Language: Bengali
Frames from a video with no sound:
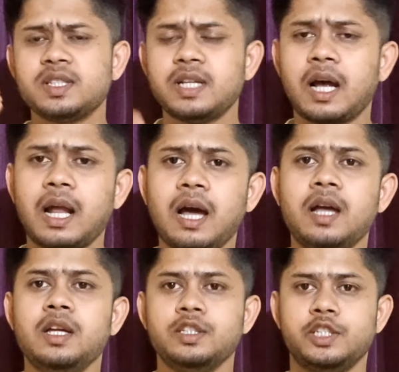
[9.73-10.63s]
যারা
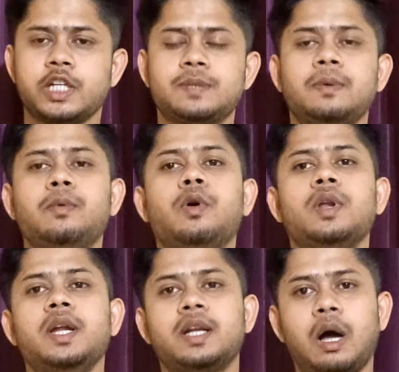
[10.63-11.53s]
জেক্সপো
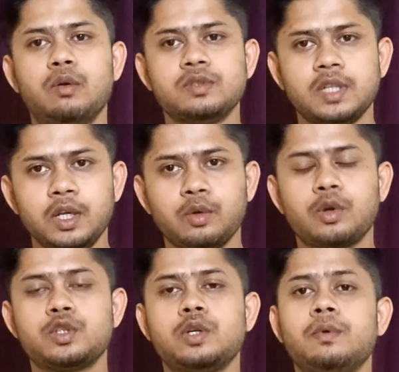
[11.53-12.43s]
ভোকলেট কাউন্সিলিং
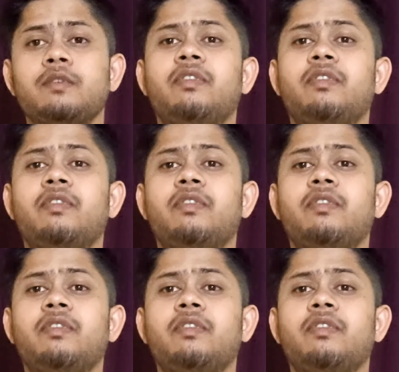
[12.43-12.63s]
করেছো এবং